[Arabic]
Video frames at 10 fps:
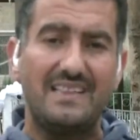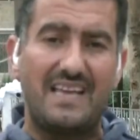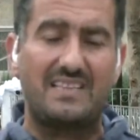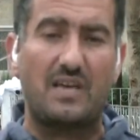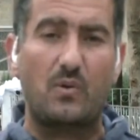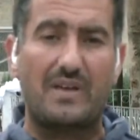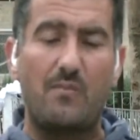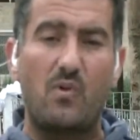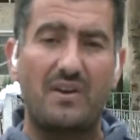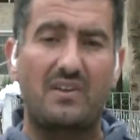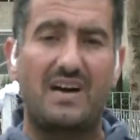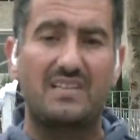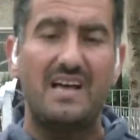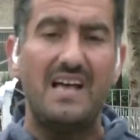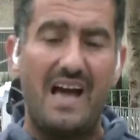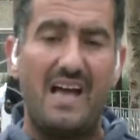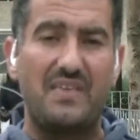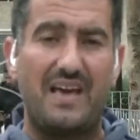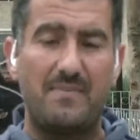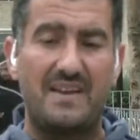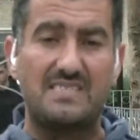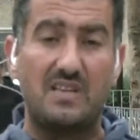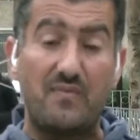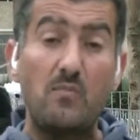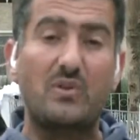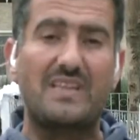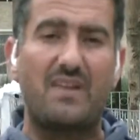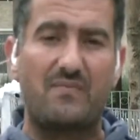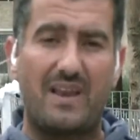تحت ركام وأنقاض هذه المنازل في مختلف